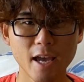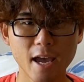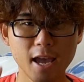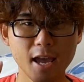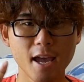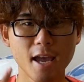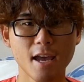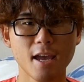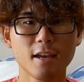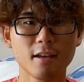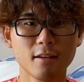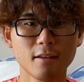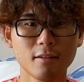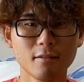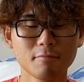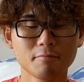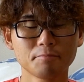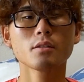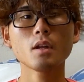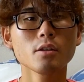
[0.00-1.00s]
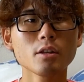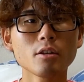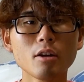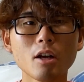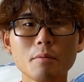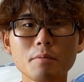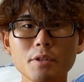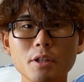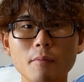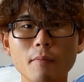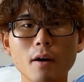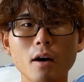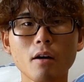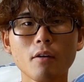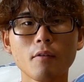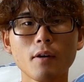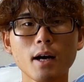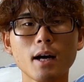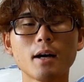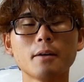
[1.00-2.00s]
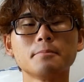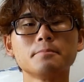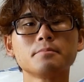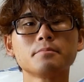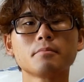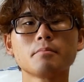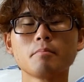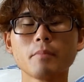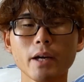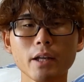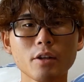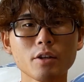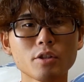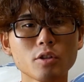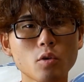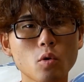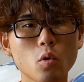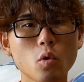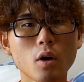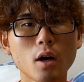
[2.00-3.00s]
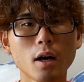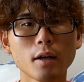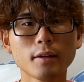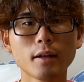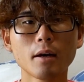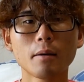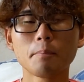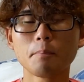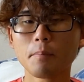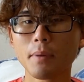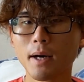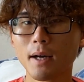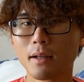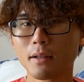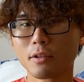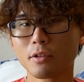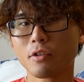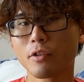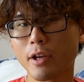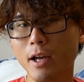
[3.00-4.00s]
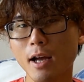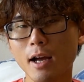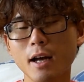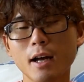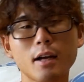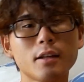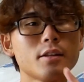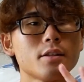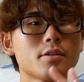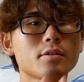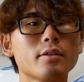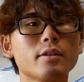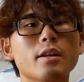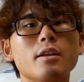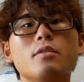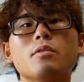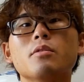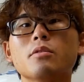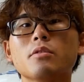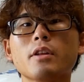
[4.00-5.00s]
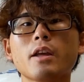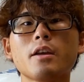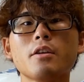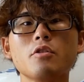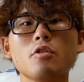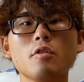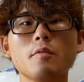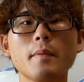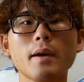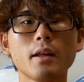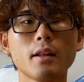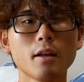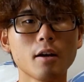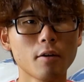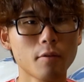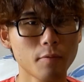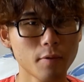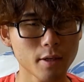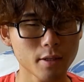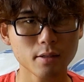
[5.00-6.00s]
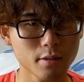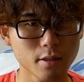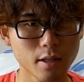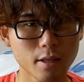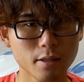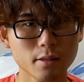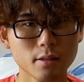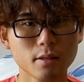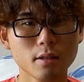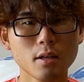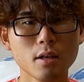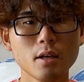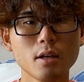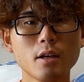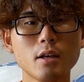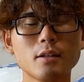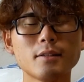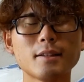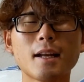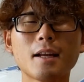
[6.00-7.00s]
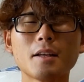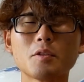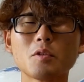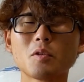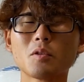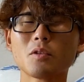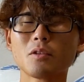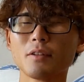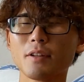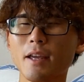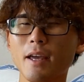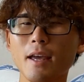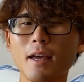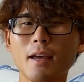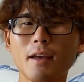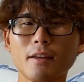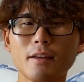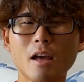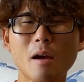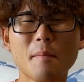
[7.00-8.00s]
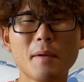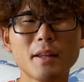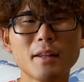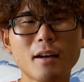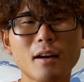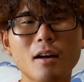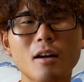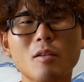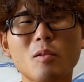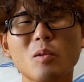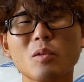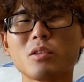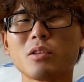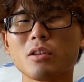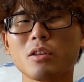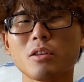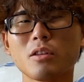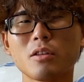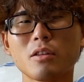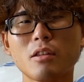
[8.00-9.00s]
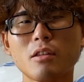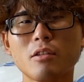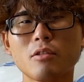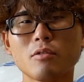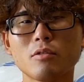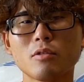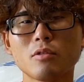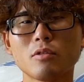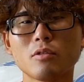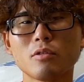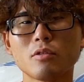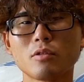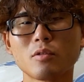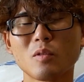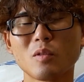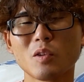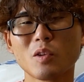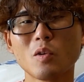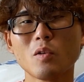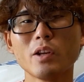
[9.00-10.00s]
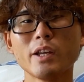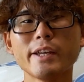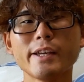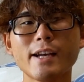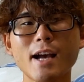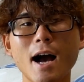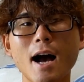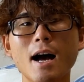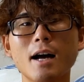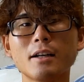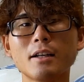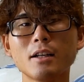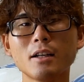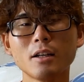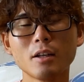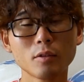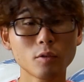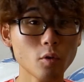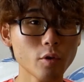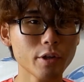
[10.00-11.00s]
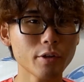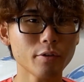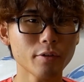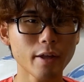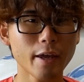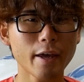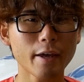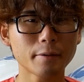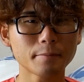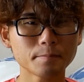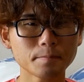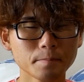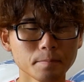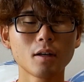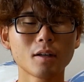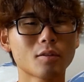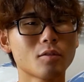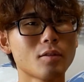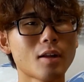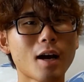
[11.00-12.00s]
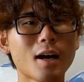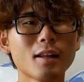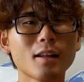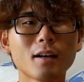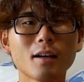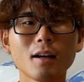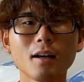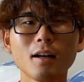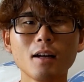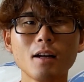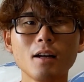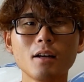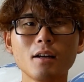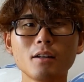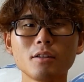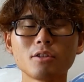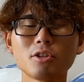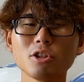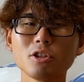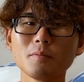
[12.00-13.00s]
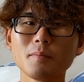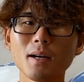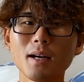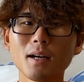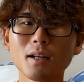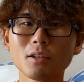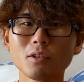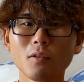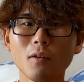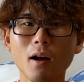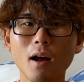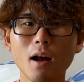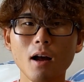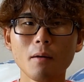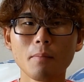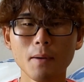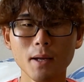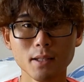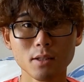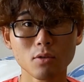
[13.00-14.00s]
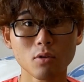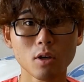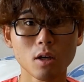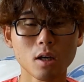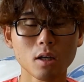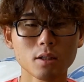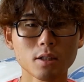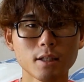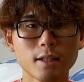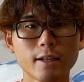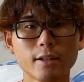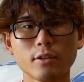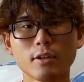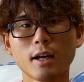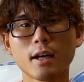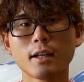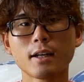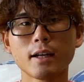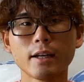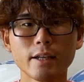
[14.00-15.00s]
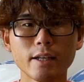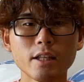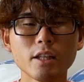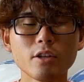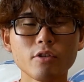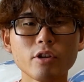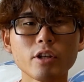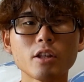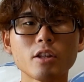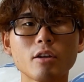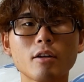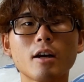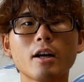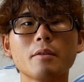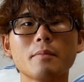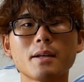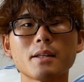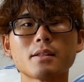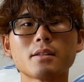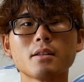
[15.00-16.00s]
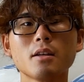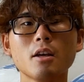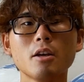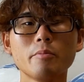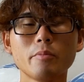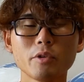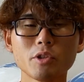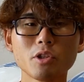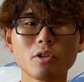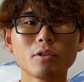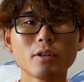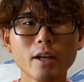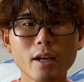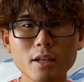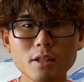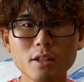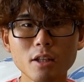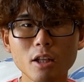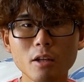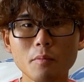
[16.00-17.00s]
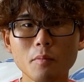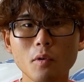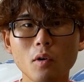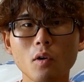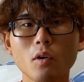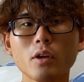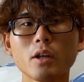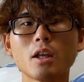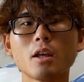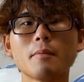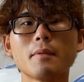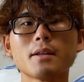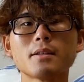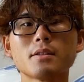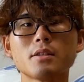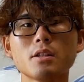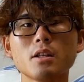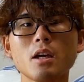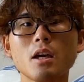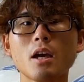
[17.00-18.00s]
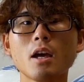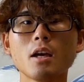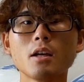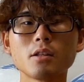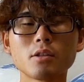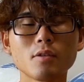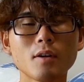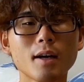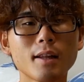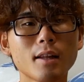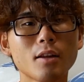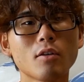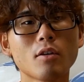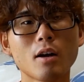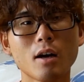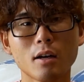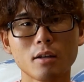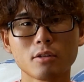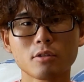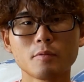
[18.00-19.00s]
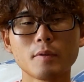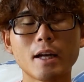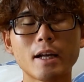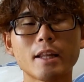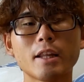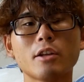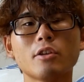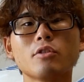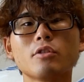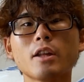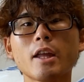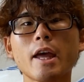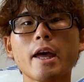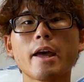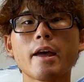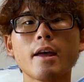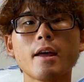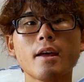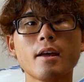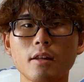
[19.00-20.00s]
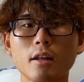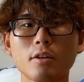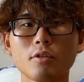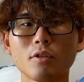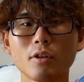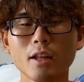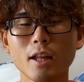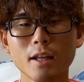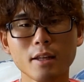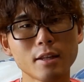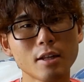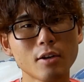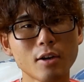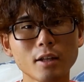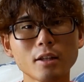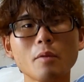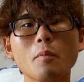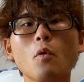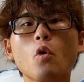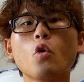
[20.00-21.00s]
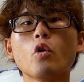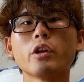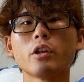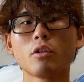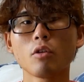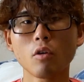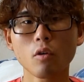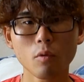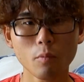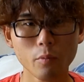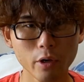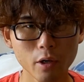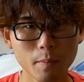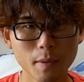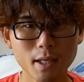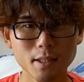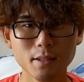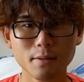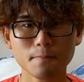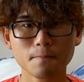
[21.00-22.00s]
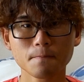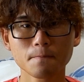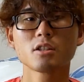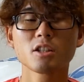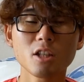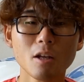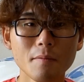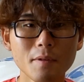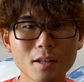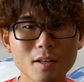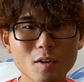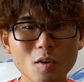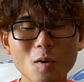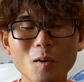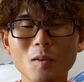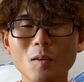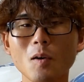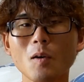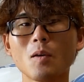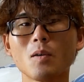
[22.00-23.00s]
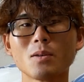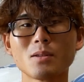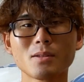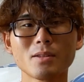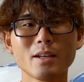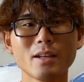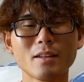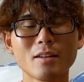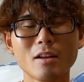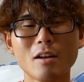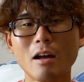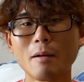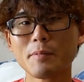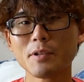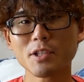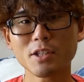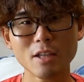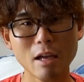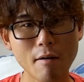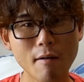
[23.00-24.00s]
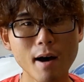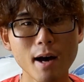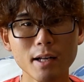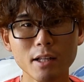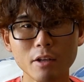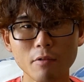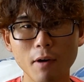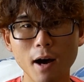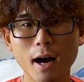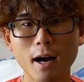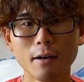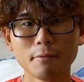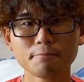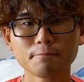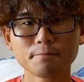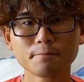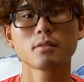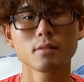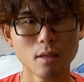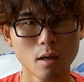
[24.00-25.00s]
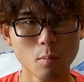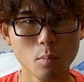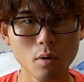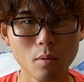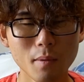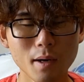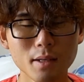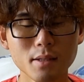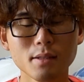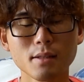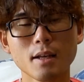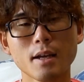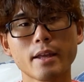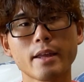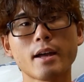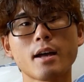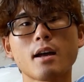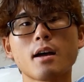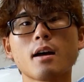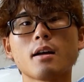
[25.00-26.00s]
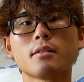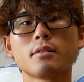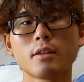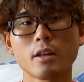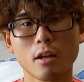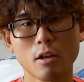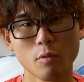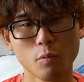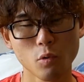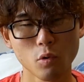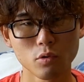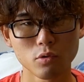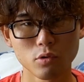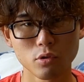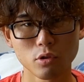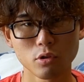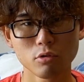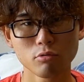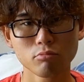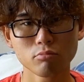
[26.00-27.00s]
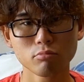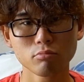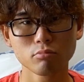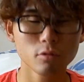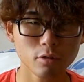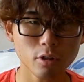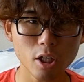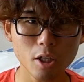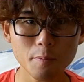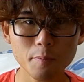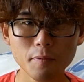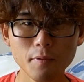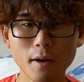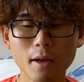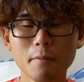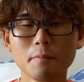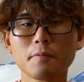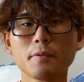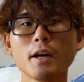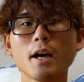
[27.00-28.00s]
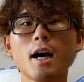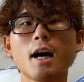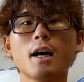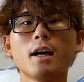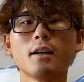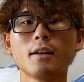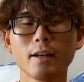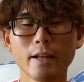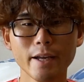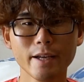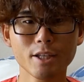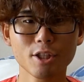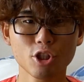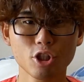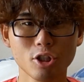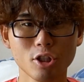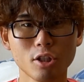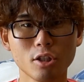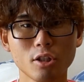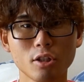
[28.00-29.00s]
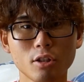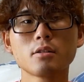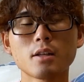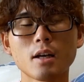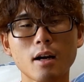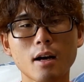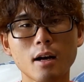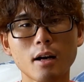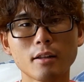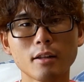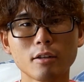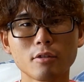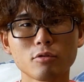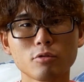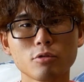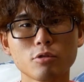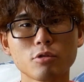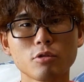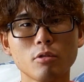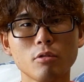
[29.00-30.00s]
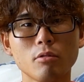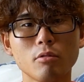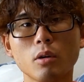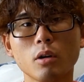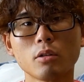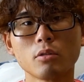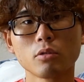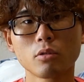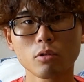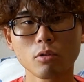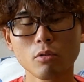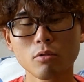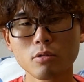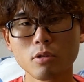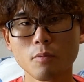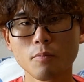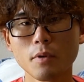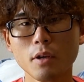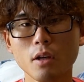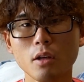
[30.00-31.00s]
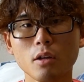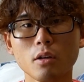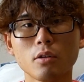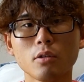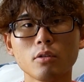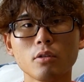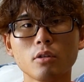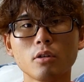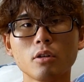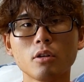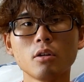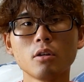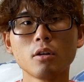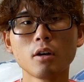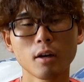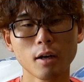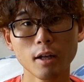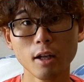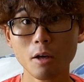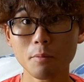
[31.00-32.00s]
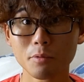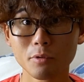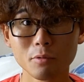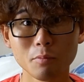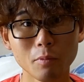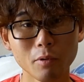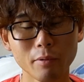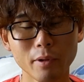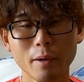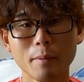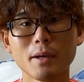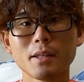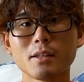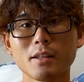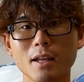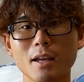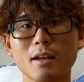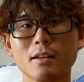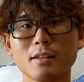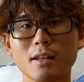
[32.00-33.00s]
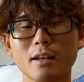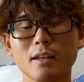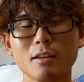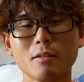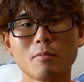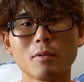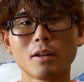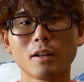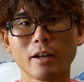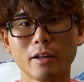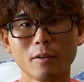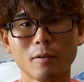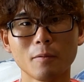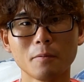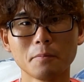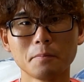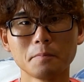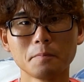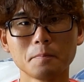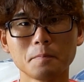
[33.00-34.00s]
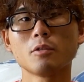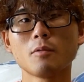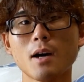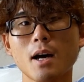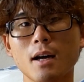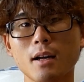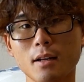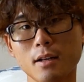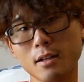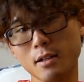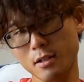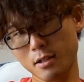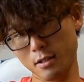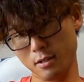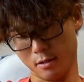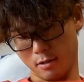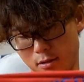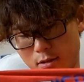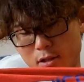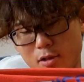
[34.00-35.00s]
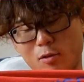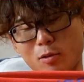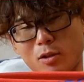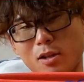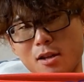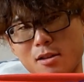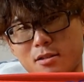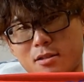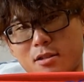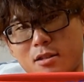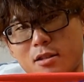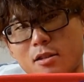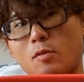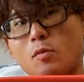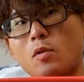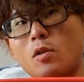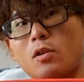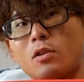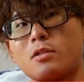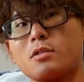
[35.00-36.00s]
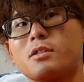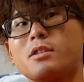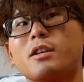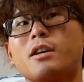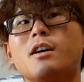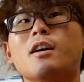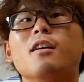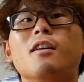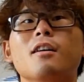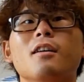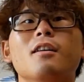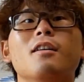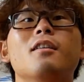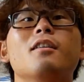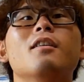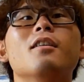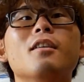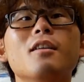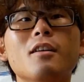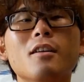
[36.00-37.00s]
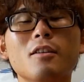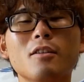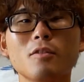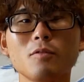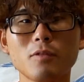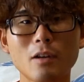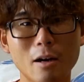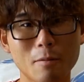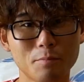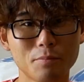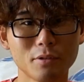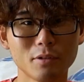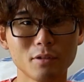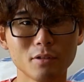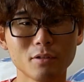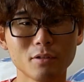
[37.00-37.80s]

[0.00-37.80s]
イエーイ。スイートラブシャワーは毎年豪華なバンドやアーティストが出ることで有名なフェスですただちょっとね山中湖っていうその距離が遠いのであとなかなか車とかバスとかないなかなか行きにくいっていうのがありますもちろん電車でも行けますしツアーなどが組まれているので行ってるそれで行ってる方も多いと思いますちなみに今日のスイートラブシャワーにはサンボマスターやテレフォンズクリープワイプや歴史サッカーナクショングッドオンザフィールカナブンも出ますね最近話題のあとはニコタッチスウォールズフラン